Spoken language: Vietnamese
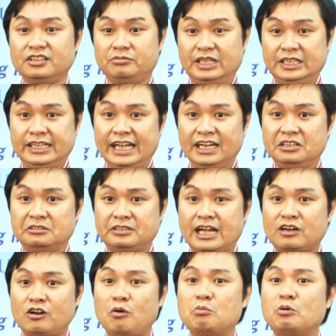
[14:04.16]
và vậy người ta
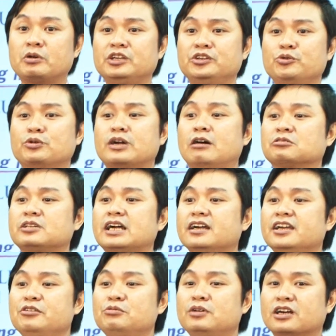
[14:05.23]
có một cái nhu cầu tất
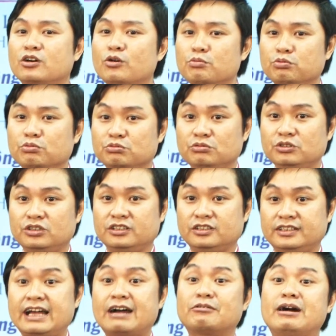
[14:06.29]
yếu là cùng
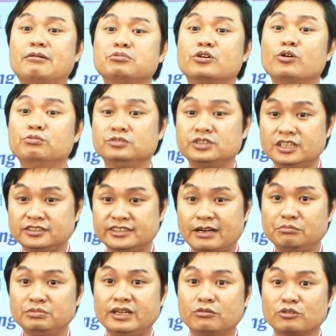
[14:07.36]
lao động cùng sinh
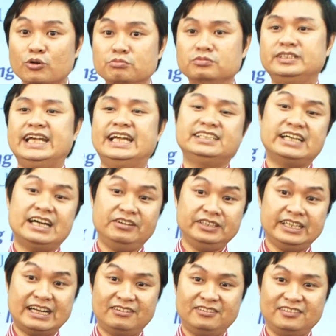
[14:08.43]
sống nhau cùng che chở
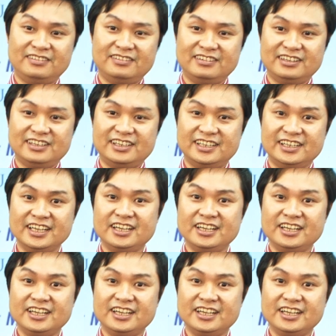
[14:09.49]
nhau à,